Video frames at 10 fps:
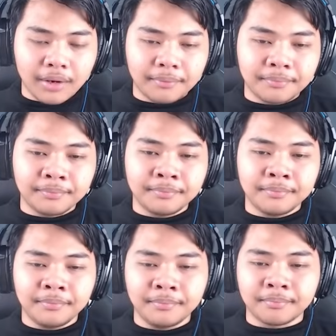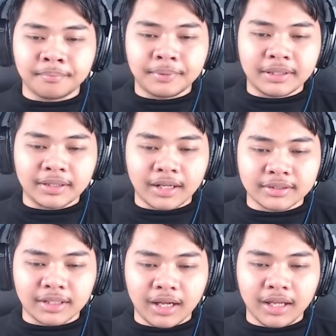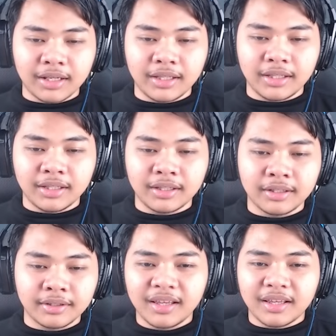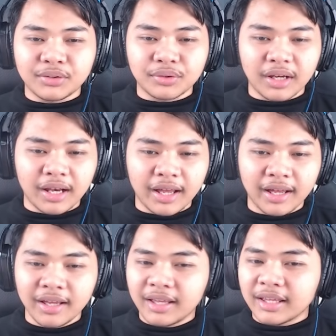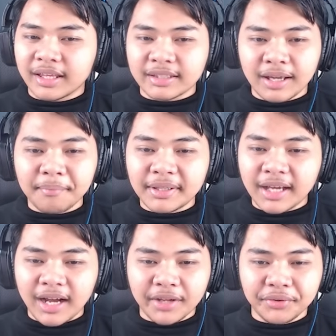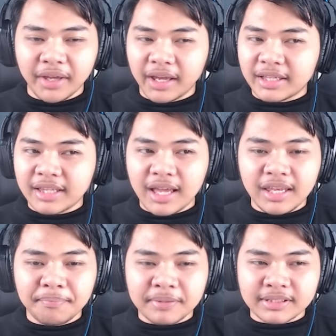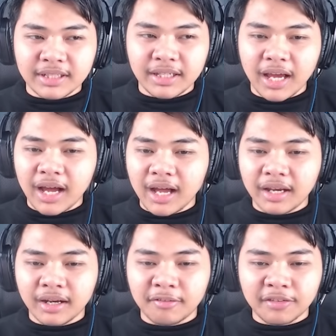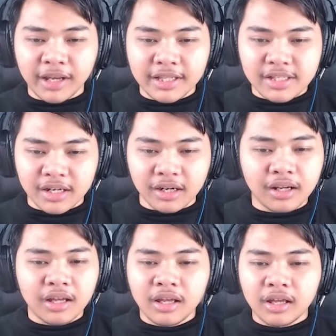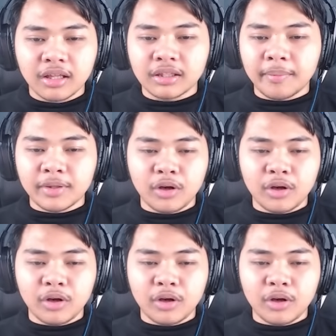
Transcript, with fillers: hmm, pintar sekali. Sudahlah, kita banyak kayu ya guys ya di persediaan villager. Sombong amat. Tapi itu kok